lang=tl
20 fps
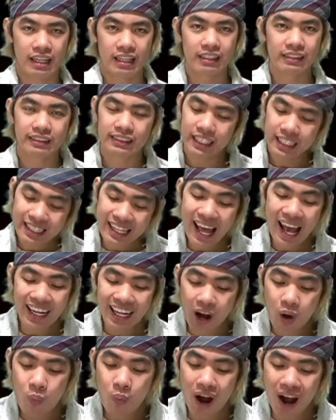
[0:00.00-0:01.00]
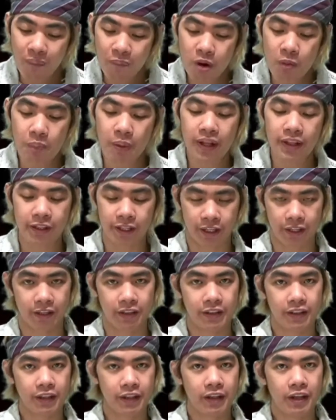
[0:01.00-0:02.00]
ginagawa mo pa
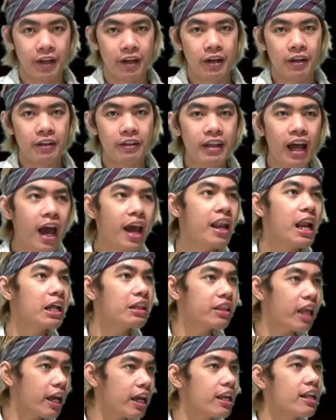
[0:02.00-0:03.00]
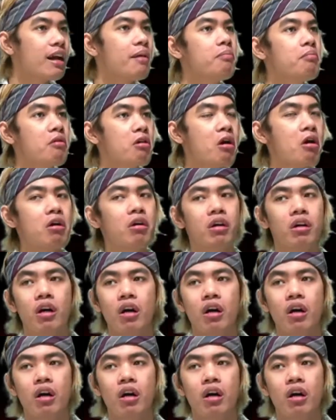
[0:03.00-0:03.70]
din, dahil ang dahilan mo,